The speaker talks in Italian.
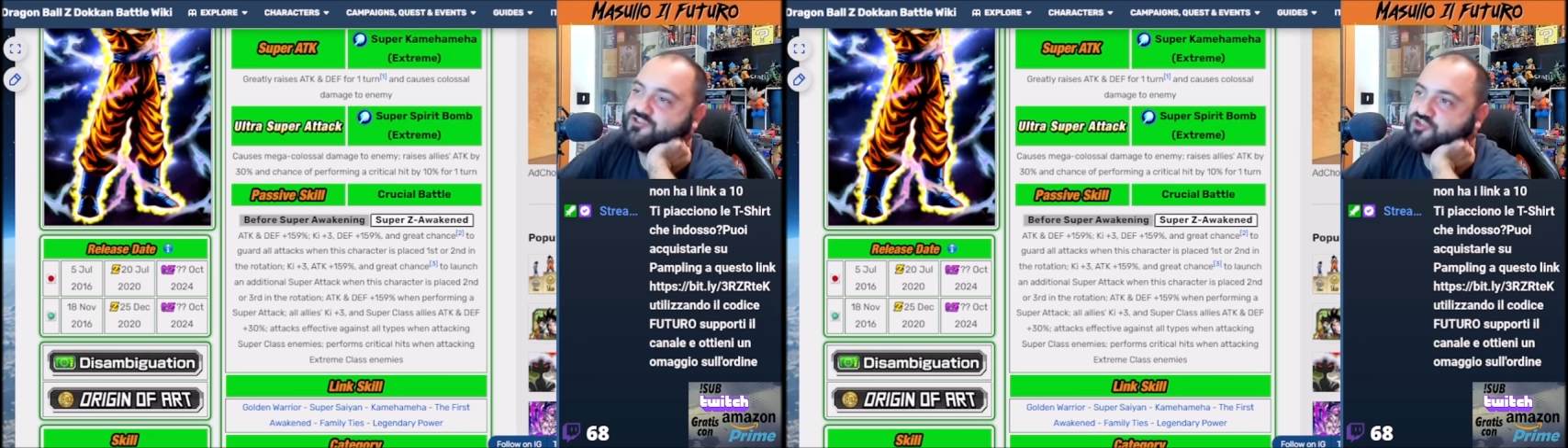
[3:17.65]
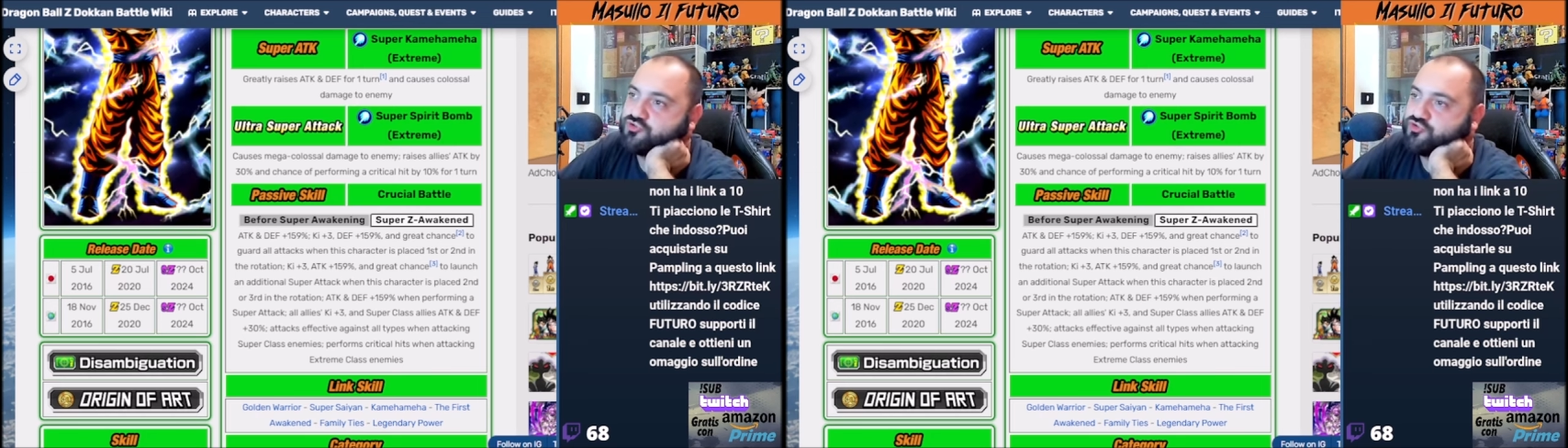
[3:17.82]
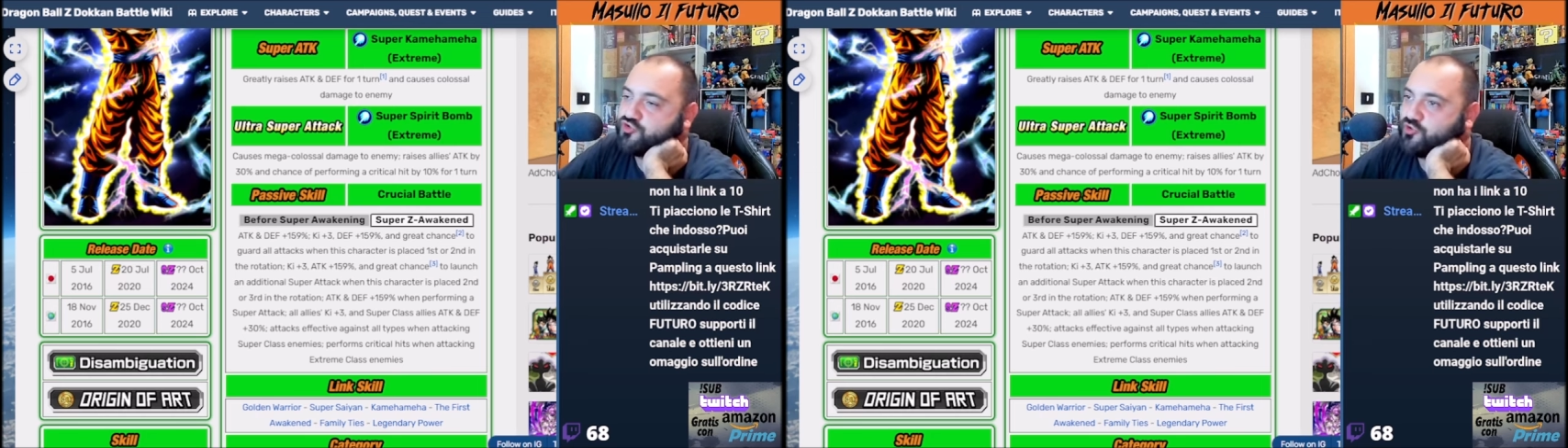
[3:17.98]

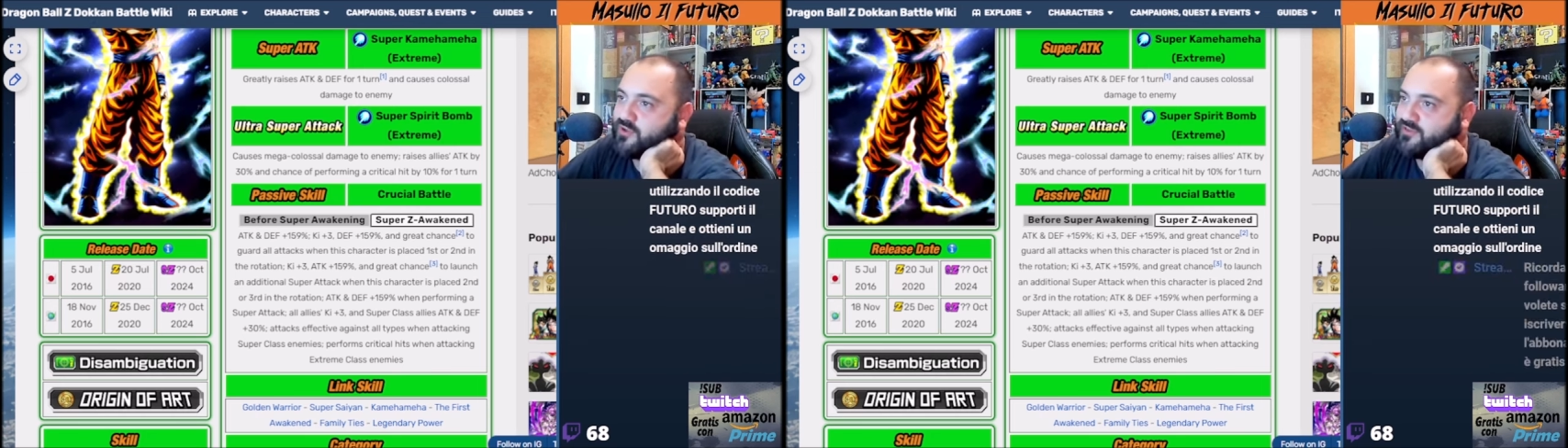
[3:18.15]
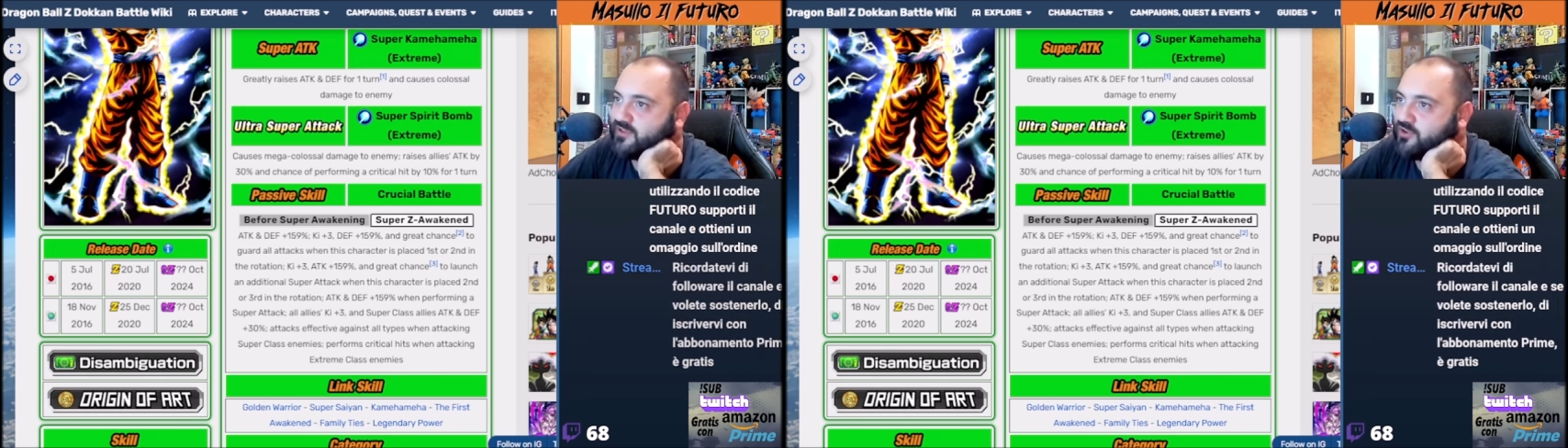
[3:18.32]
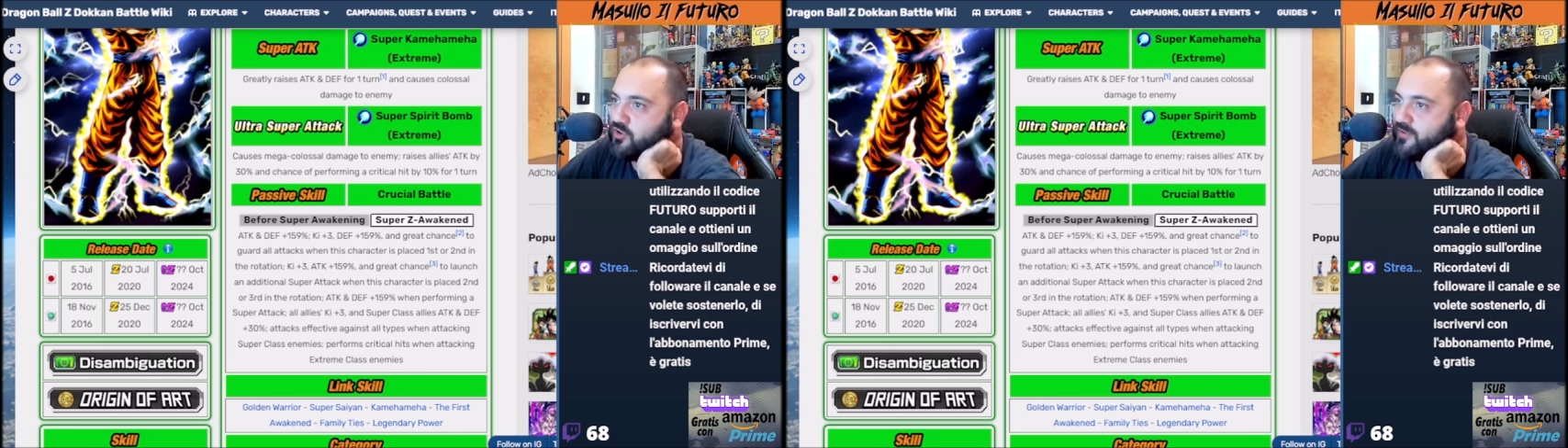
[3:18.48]

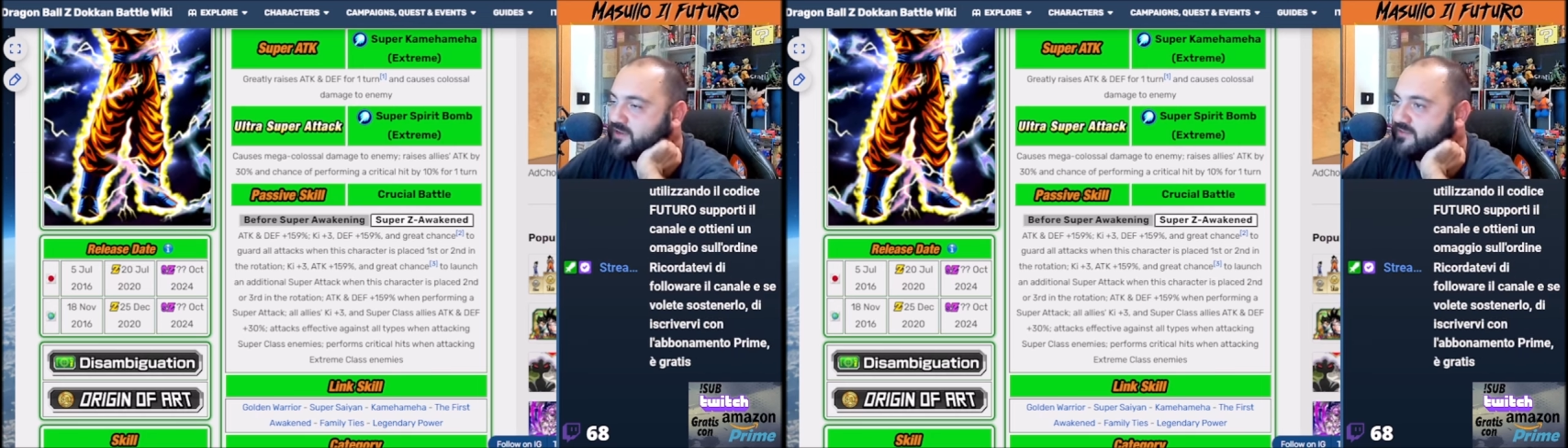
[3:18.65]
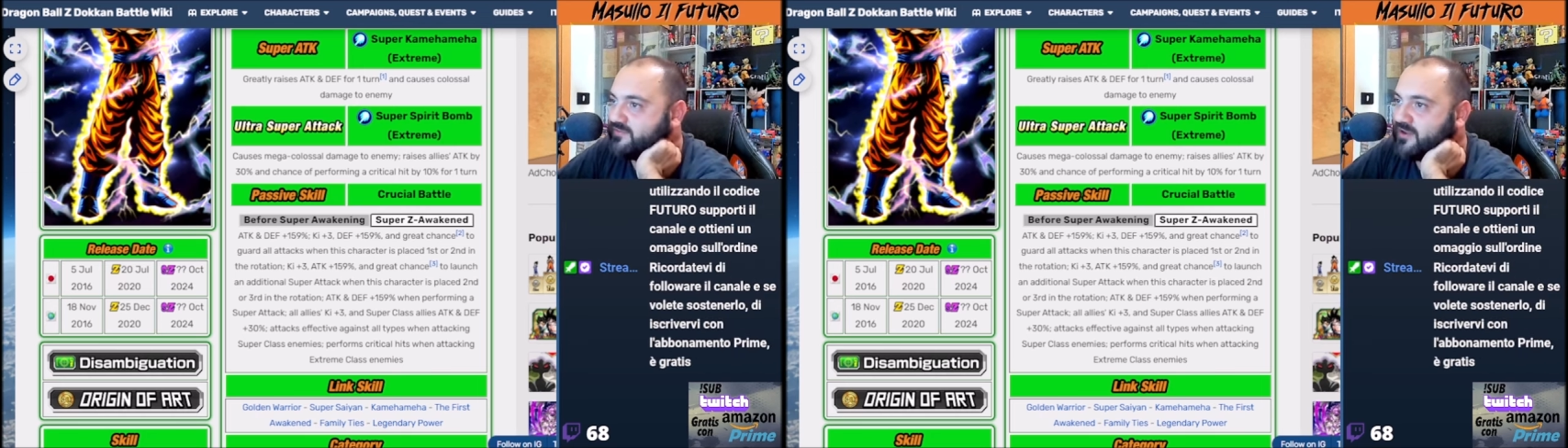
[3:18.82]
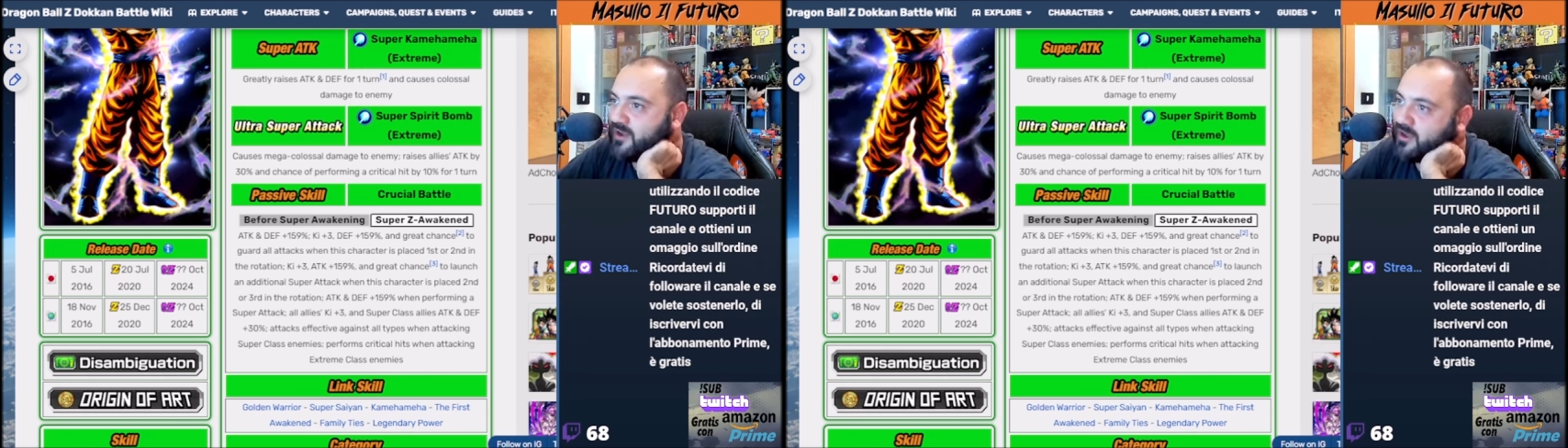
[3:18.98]
159
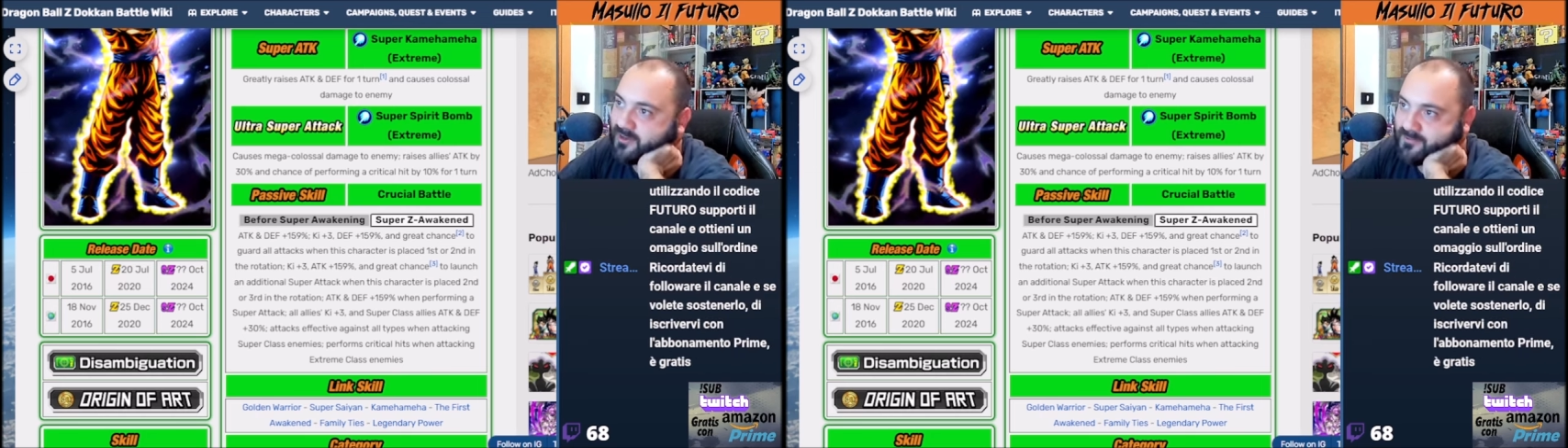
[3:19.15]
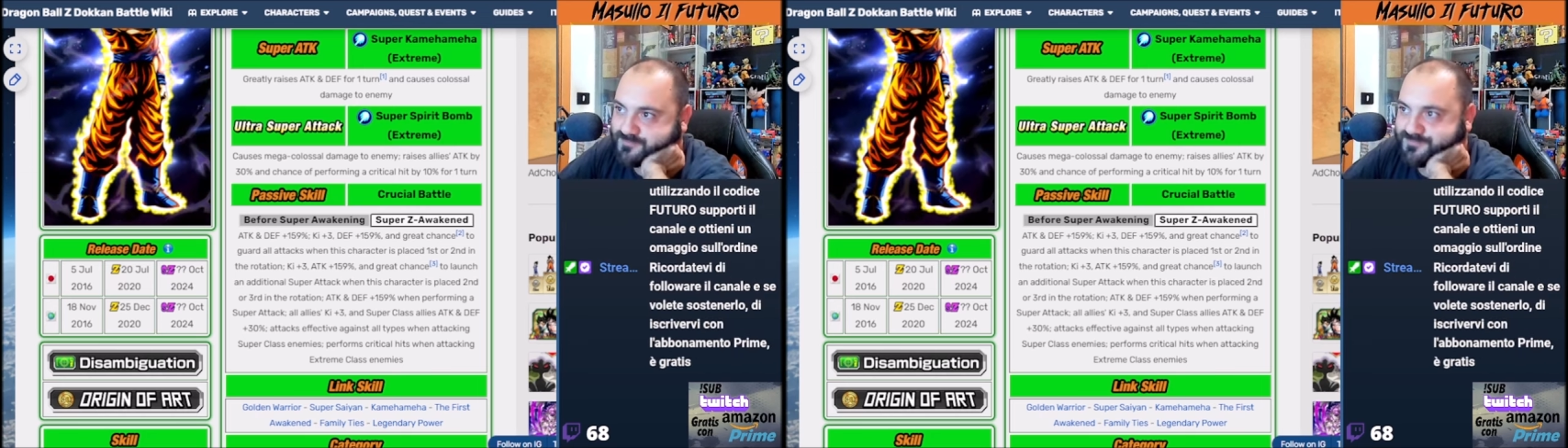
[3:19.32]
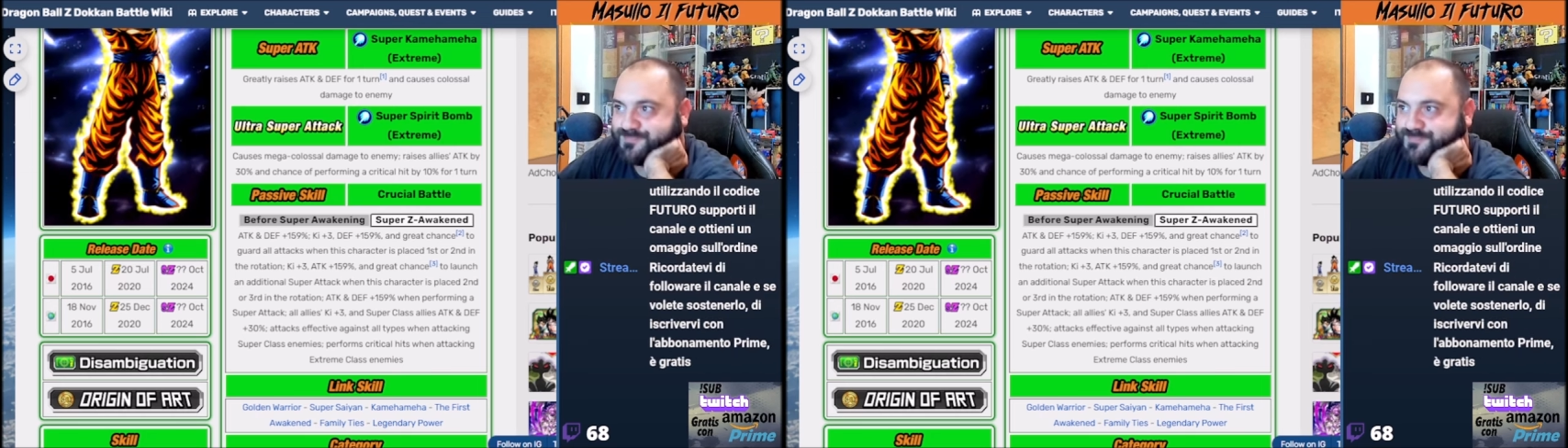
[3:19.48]
iniziale.